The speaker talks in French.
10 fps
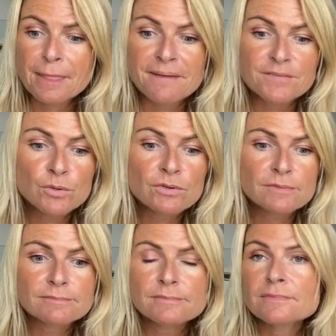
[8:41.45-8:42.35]
Donc,
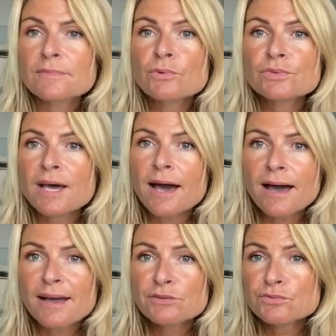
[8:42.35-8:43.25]
on a
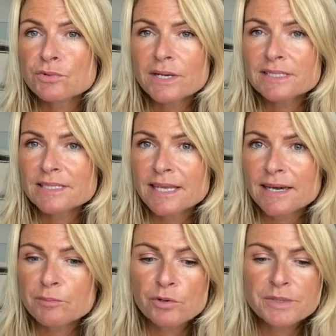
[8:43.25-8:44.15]
à nouveau
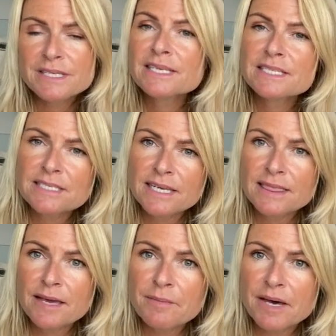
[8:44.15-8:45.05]
Athéna et Prométhée qui se
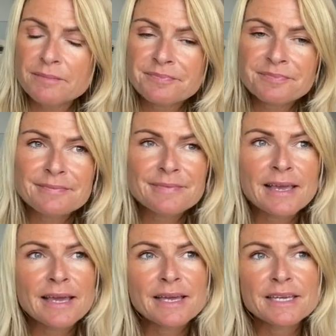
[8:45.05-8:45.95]
tiennent la main
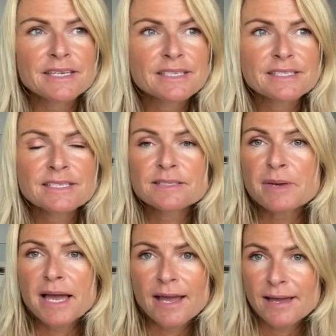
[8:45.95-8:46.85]
et qui disent
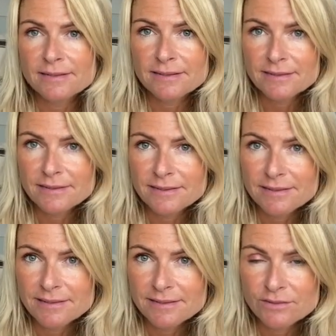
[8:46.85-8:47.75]
ben,
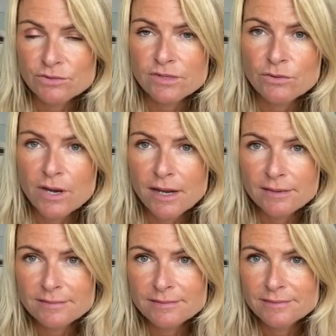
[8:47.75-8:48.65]
Tu sais quoi
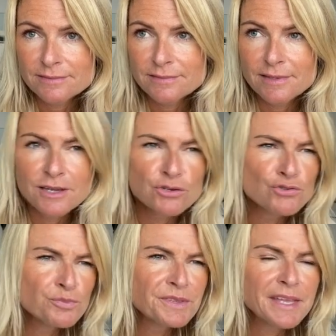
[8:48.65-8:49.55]

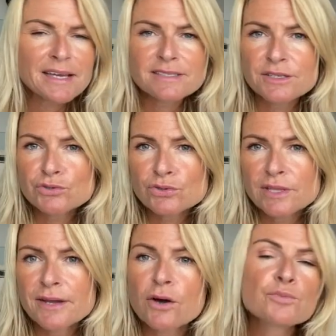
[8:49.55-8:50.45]
Jupiter,
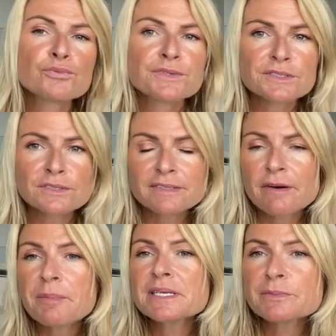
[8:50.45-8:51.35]
Saturne, les grands puissants, ça
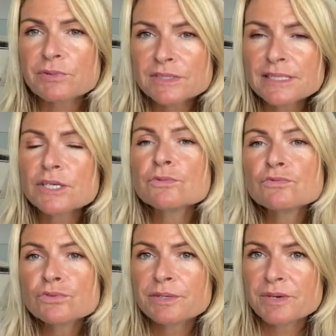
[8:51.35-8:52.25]
va pas se penser comme
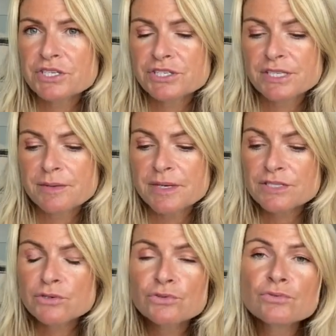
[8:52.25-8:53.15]
vous l'imaginez,
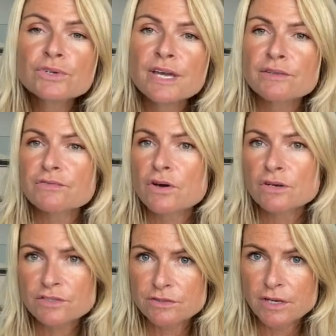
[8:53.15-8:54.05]
parce que nous, il y a une
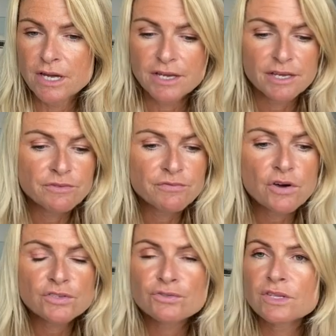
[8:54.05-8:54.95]
force, il y a une
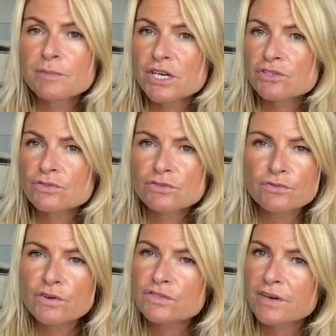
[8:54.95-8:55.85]
force, une émergence,
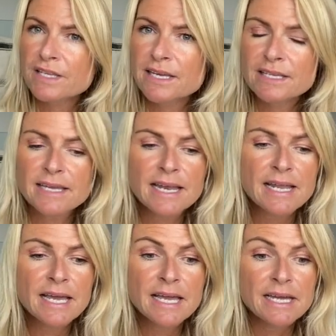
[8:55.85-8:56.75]
une force fraternelle,
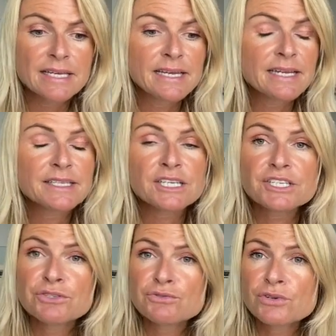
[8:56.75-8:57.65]
il y a
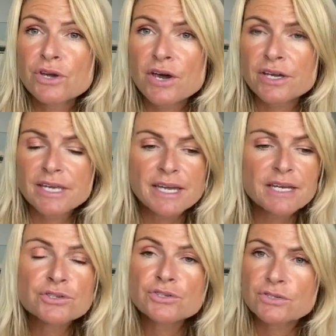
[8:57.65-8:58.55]
l'énergie du cœur, il y a
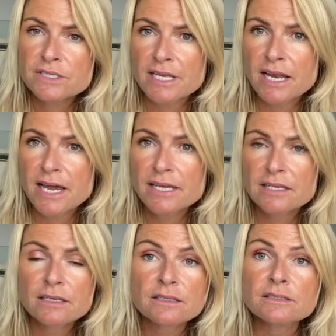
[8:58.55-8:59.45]
quelque chose qui est là et
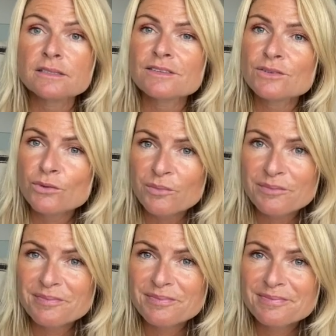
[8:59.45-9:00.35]
qui dit non,
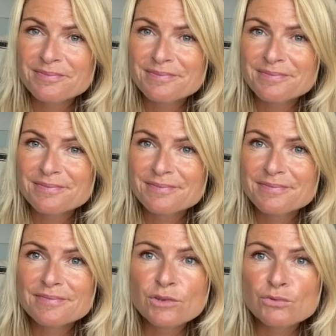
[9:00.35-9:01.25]

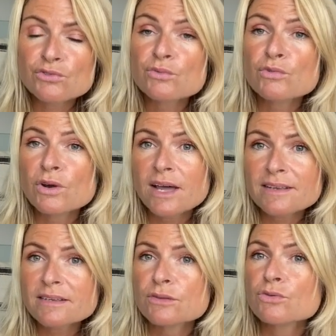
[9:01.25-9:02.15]
non, ce
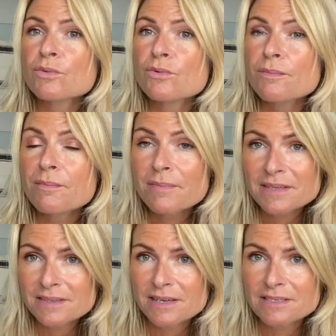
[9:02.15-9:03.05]
monde-là, ça ne
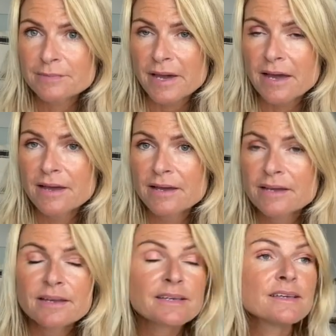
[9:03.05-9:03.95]
m'intéresse pas,
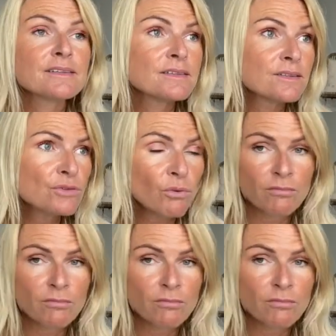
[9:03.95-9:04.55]
et non,